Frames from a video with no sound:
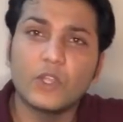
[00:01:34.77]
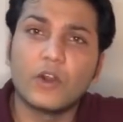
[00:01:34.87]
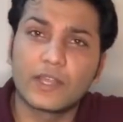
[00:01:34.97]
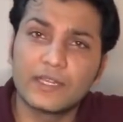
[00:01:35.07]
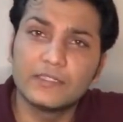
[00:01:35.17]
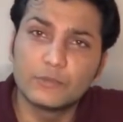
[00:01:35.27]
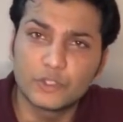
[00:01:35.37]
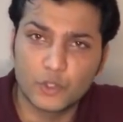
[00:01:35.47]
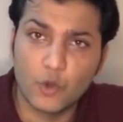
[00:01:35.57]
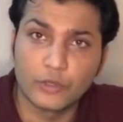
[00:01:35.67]
और अगले दिन मुझे
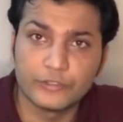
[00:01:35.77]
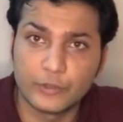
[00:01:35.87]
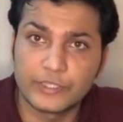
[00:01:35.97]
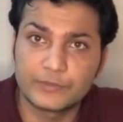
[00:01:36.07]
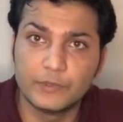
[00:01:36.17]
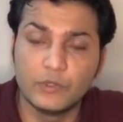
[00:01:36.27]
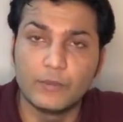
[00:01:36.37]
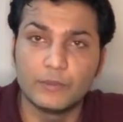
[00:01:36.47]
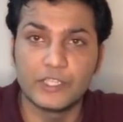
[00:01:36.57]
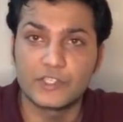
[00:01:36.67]
शो कॉज नोटिस भी हुआ
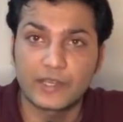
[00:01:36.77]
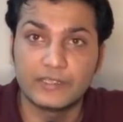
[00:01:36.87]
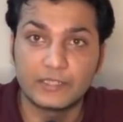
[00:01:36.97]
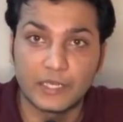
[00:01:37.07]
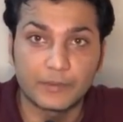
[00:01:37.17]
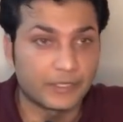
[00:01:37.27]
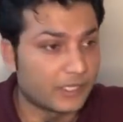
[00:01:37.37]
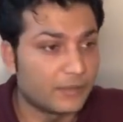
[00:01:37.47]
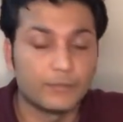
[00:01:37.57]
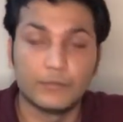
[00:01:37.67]
मुझे एच ने तलब
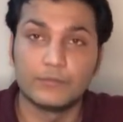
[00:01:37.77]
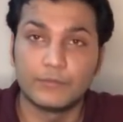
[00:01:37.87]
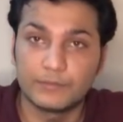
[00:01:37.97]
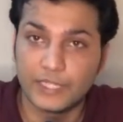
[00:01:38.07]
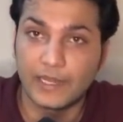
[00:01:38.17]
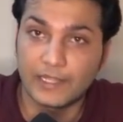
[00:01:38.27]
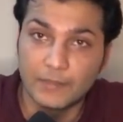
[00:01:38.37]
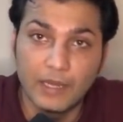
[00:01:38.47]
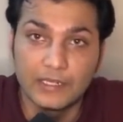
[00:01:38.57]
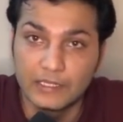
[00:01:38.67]
किया चैनल के
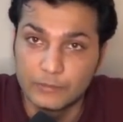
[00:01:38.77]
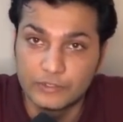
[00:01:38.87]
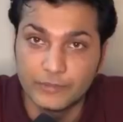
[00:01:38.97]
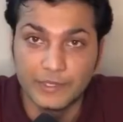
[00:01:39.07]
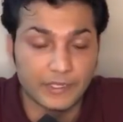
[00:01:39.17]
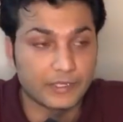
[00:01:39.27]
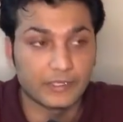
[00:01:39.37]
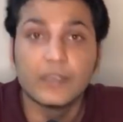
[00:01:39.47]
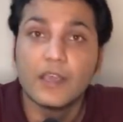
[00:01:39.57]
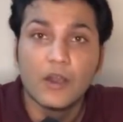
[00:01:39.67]
मालिक ने मुझसे मीटिंग
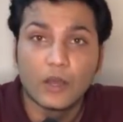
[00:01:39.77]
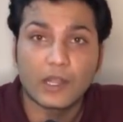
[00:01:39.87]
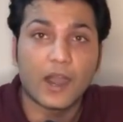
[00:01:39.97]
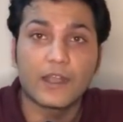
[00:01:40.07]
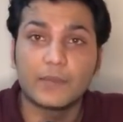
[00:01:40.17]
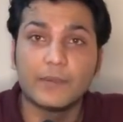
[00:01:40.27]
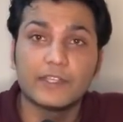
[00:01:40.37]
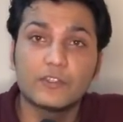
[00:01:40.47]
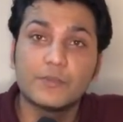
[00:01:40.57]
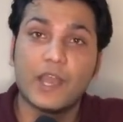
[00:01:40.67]
की और कहा कि भाई
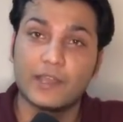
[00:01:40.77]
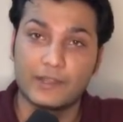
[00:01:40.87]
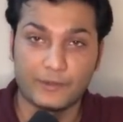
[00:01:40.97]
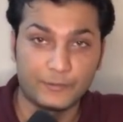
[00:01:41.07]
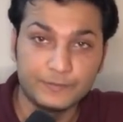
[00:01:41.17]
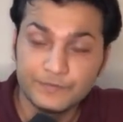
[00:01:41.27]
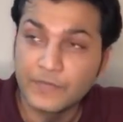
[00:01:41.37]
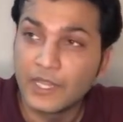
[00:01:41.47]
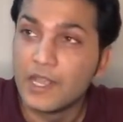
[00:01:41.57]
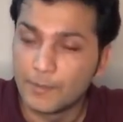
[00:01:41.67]
तुम क्या कर रहे हो
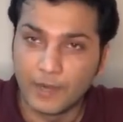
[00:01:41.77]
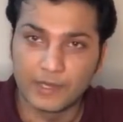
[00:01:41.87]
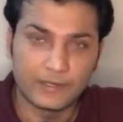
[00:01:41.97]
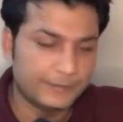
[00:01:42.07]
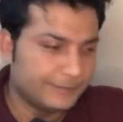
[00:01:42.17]
बहरहाल